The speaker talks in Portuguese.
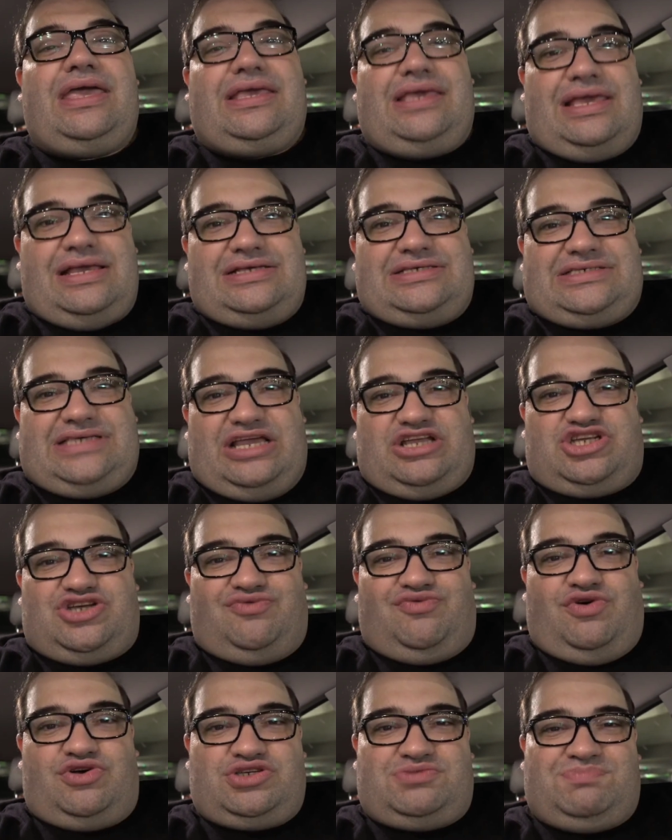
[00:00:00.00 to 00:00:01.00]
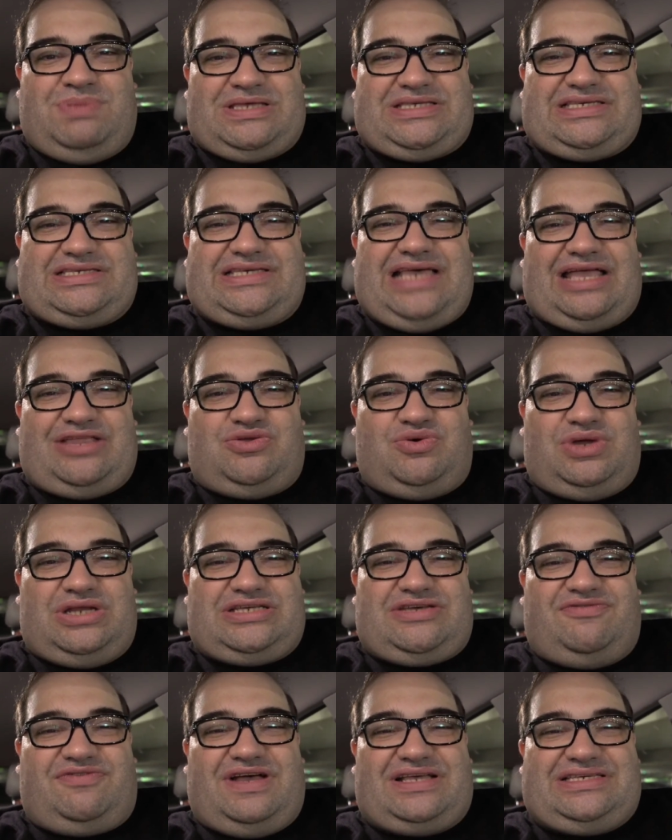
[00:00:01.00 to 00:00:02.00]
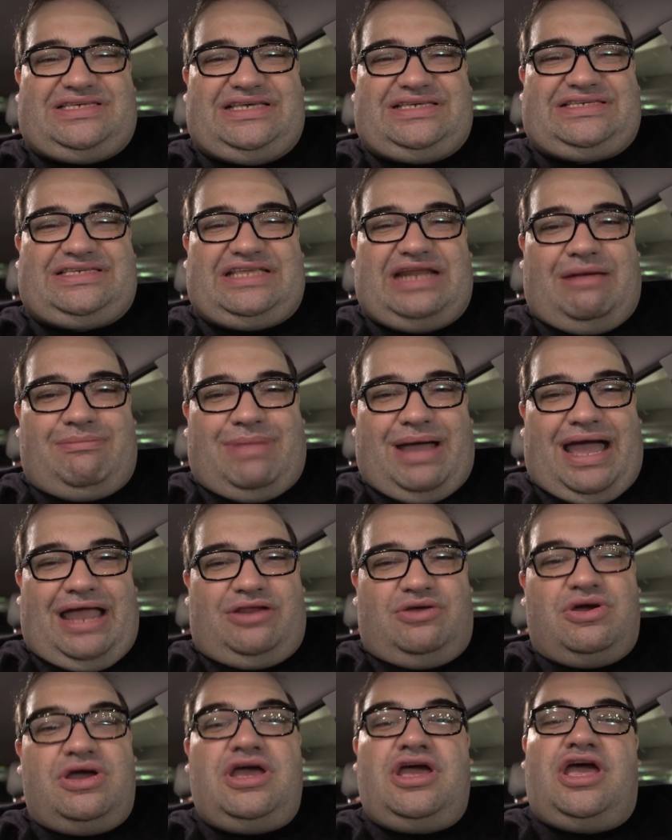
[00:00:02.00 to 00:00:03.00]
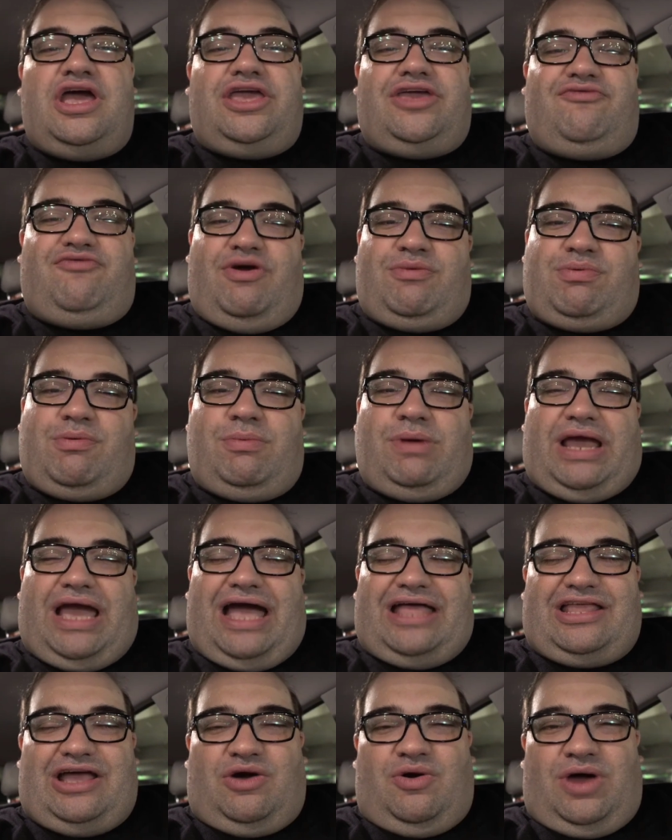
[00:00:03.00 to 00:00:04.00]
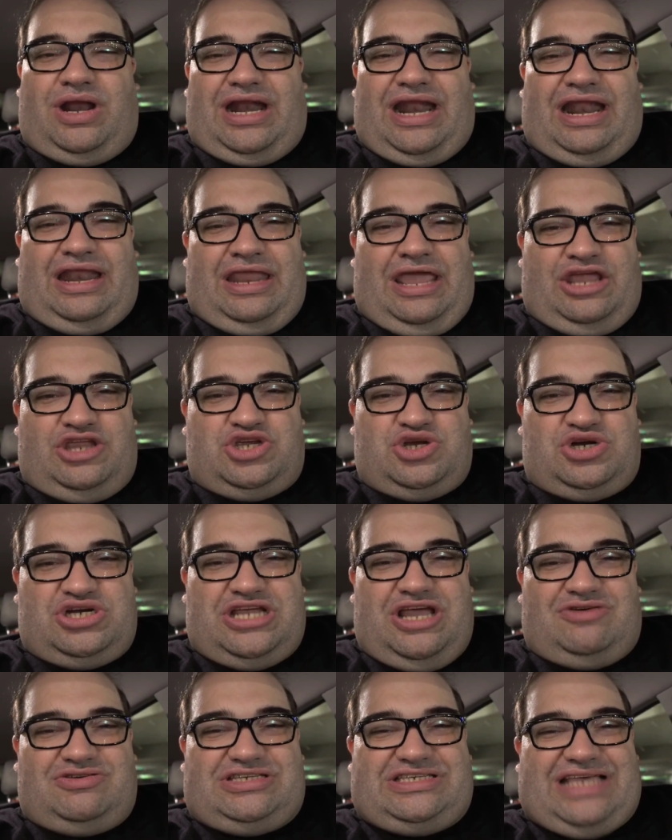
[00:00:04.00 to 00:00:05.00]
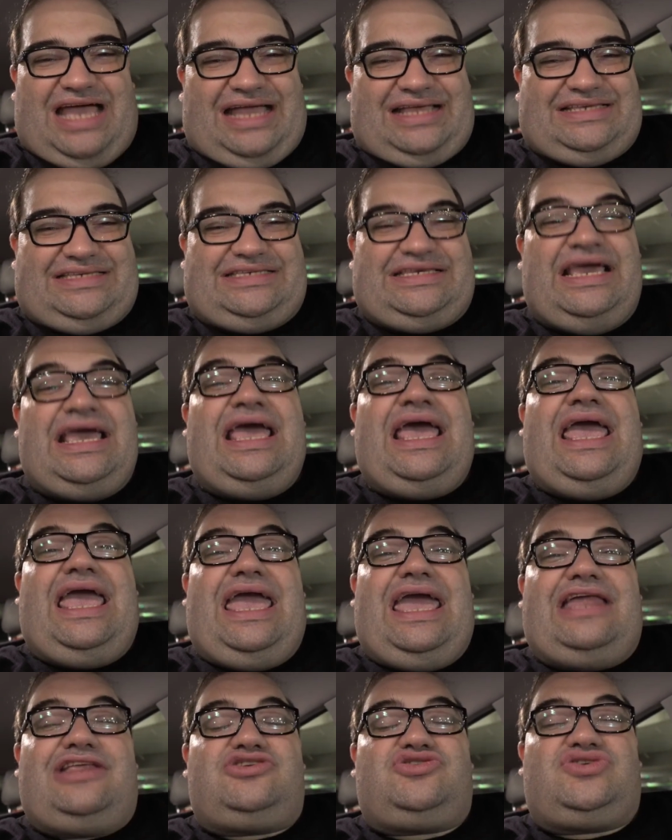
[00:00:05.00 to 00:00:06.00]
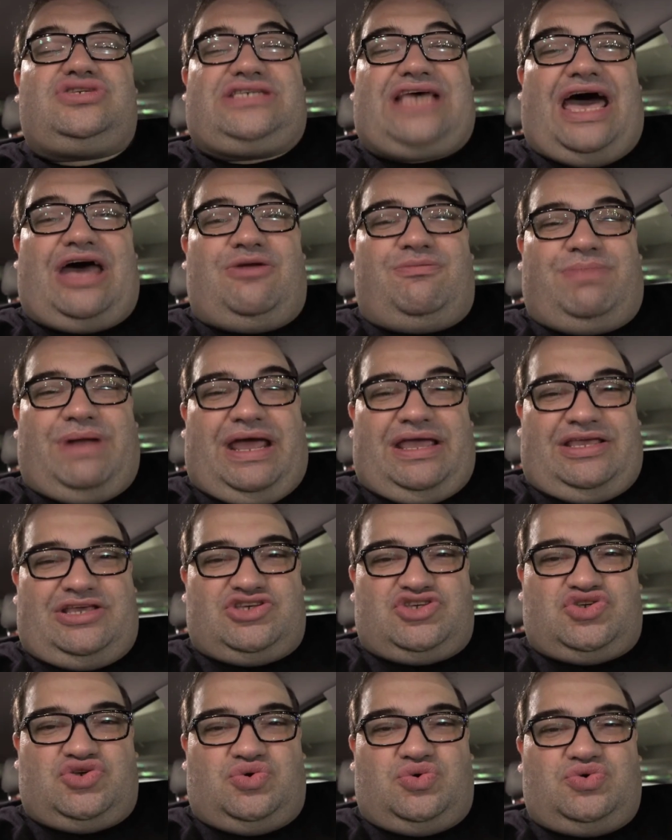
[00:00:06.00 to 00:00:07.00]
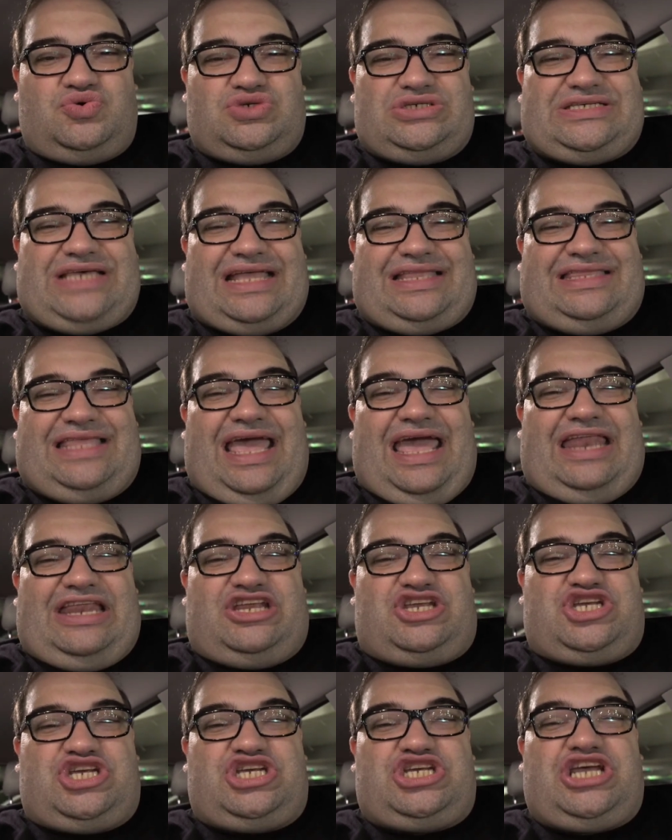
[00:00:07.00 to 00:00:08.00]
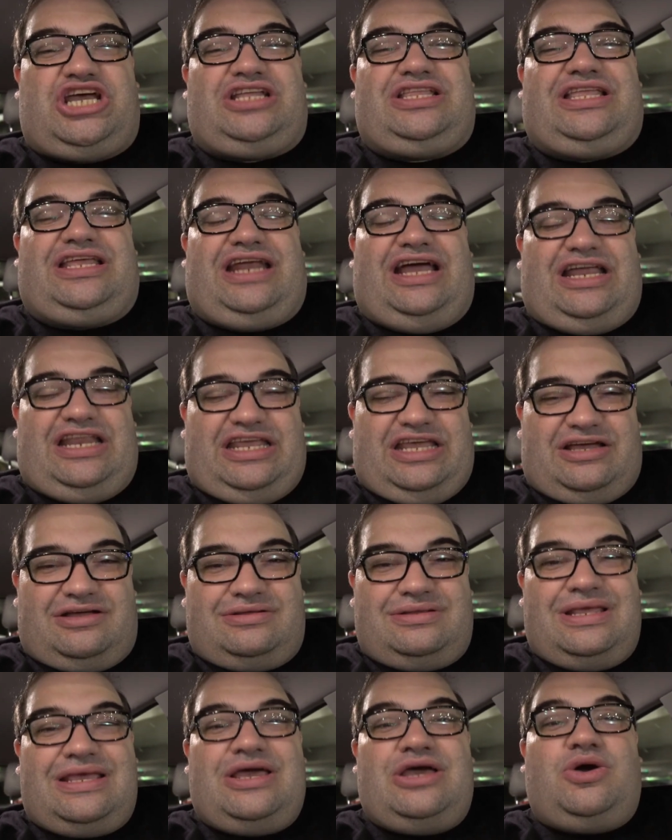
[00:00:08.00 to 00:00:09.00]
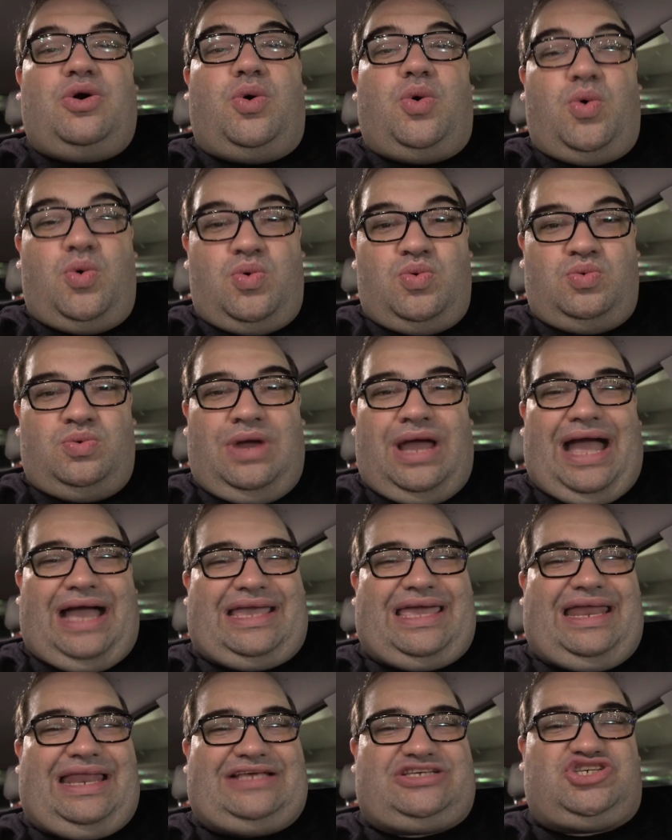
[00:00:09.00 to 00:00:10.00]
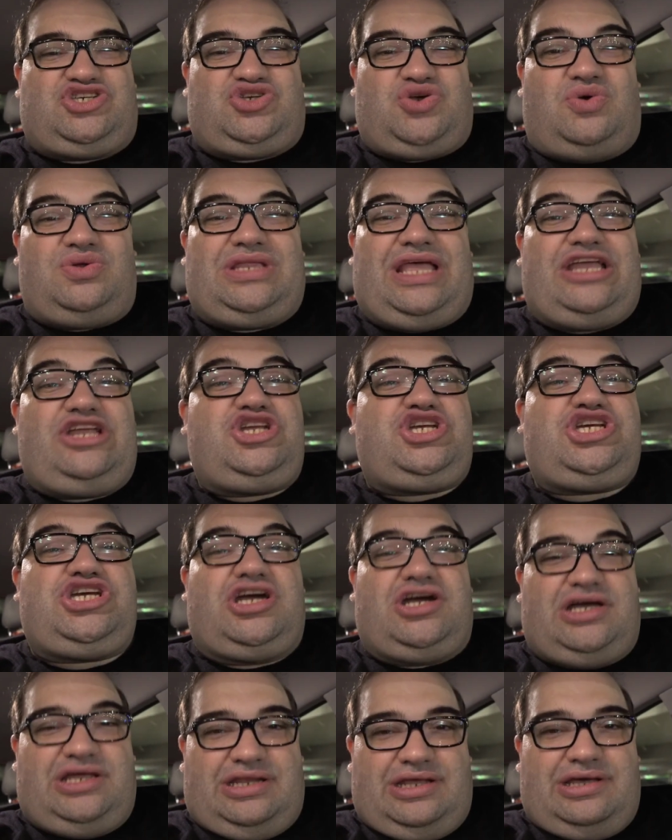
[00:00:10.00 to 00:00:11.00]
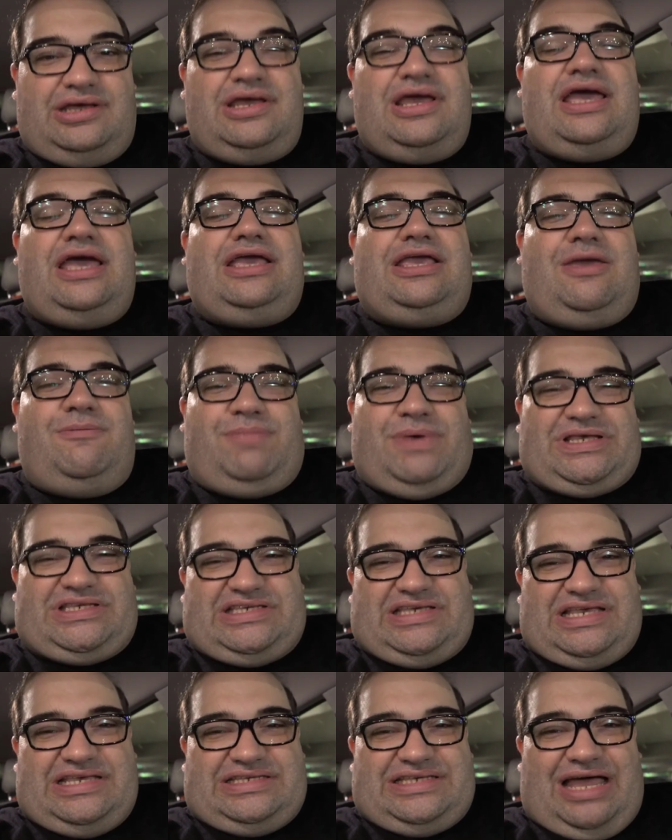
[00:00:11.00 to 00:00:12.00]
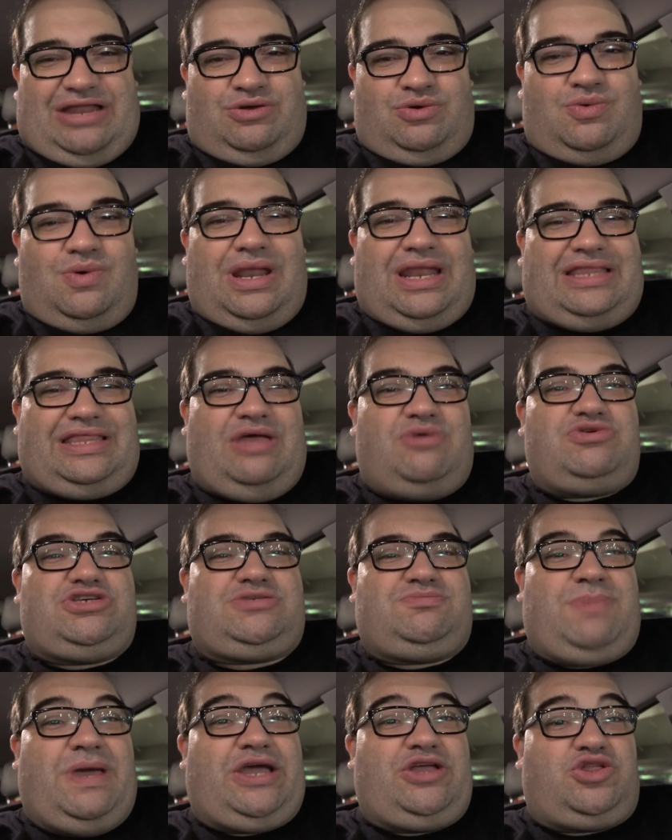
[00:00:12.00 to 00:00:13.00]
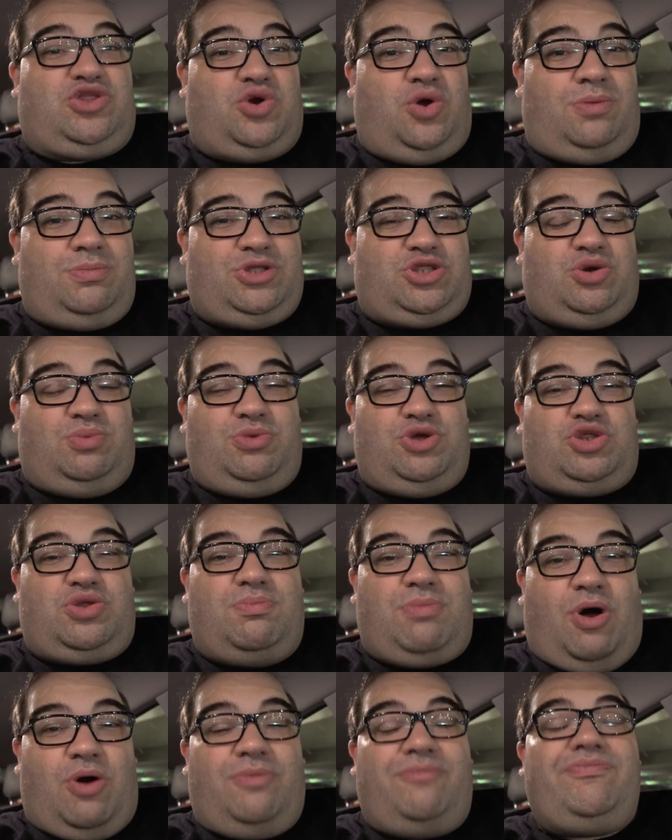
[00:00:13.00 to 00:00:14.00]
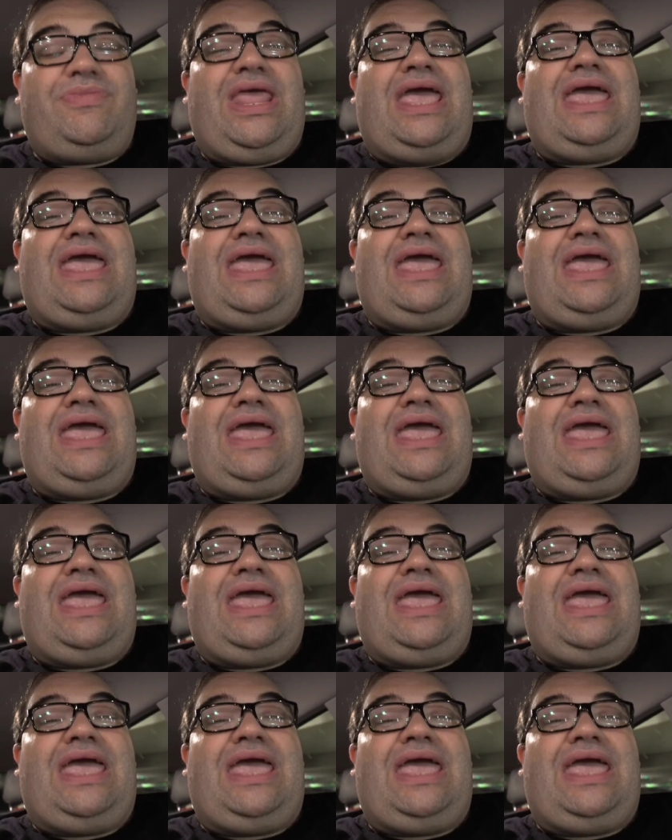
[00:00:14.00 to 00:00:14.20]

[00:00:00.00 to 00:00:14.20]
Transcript: que incentivou os pesquisadores a fazer esse trabalho que foi publicado agora na Nature Geoscience. Eles usaram para isso o satélite Chandrayaan 1, aquela sonda indiana que pesquisa a Lua, ela tem um espectrômetro muito bom.